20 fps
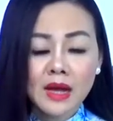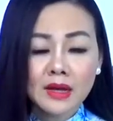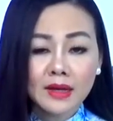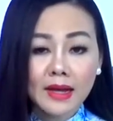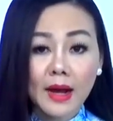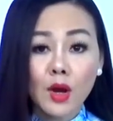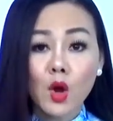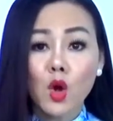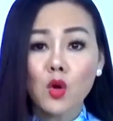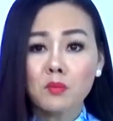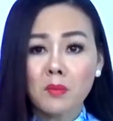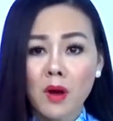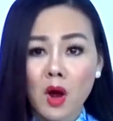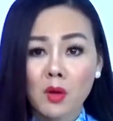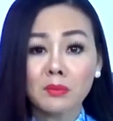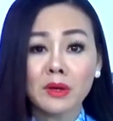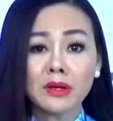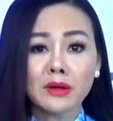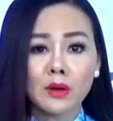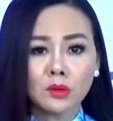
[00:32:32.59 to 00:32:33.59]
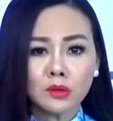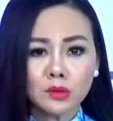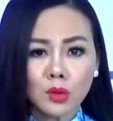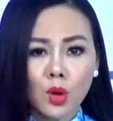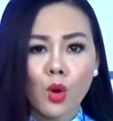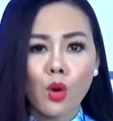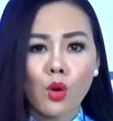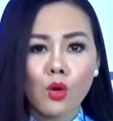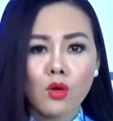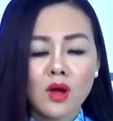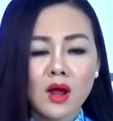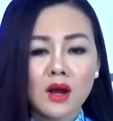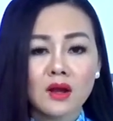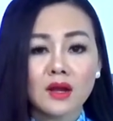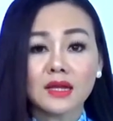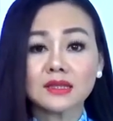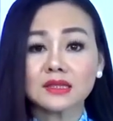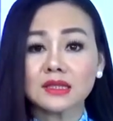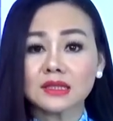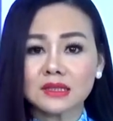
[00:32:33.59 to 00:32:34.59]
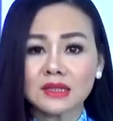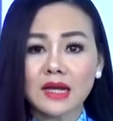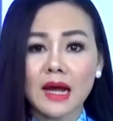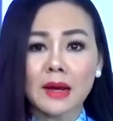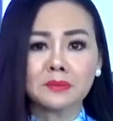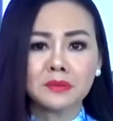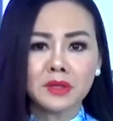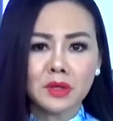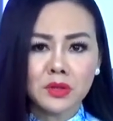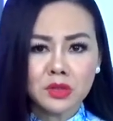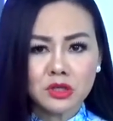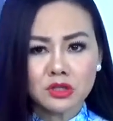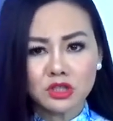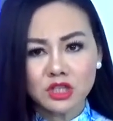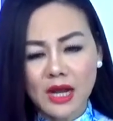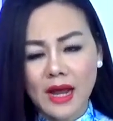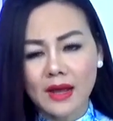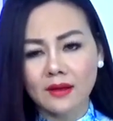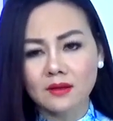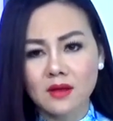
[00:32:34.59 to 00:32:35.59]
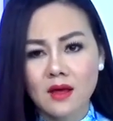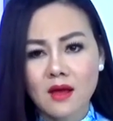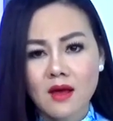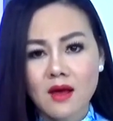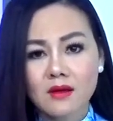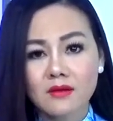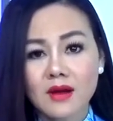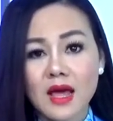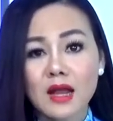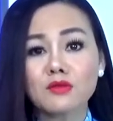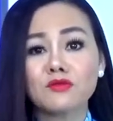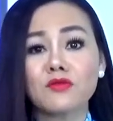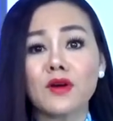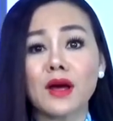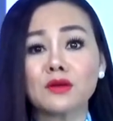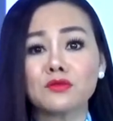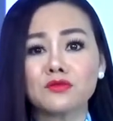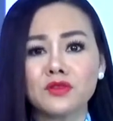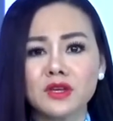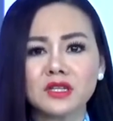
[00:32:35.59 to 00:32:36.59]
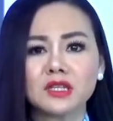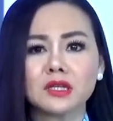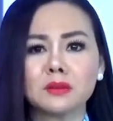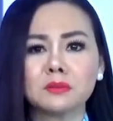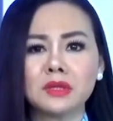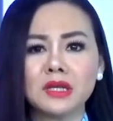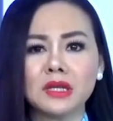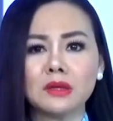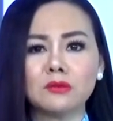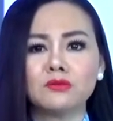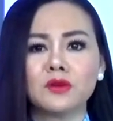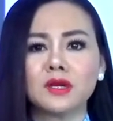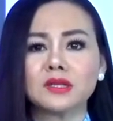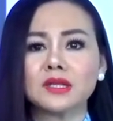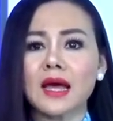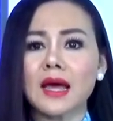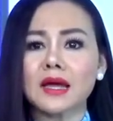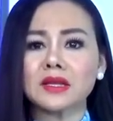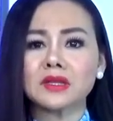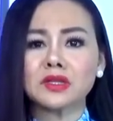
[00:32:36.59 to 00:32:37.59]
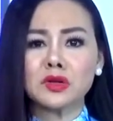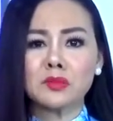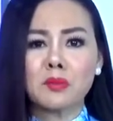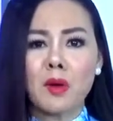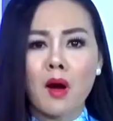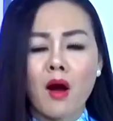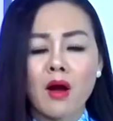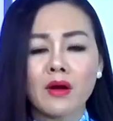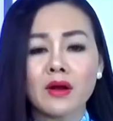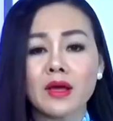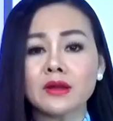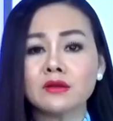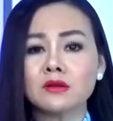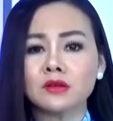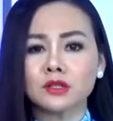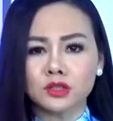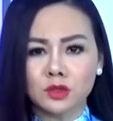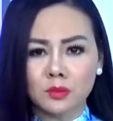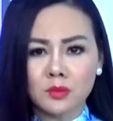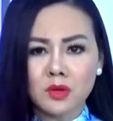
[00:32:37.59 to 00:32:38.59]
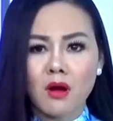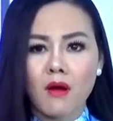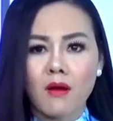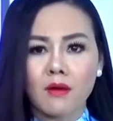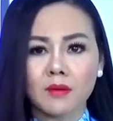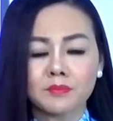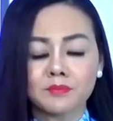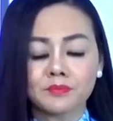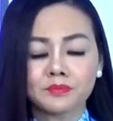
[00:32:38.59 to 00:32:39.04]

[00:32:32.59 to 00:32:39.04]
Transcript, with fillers: ca khúc mà ông bị đấu tố là tình cảm tiểu tư sản, nên phải viết kiểm điểm và thề từ bỏ để được sống còn.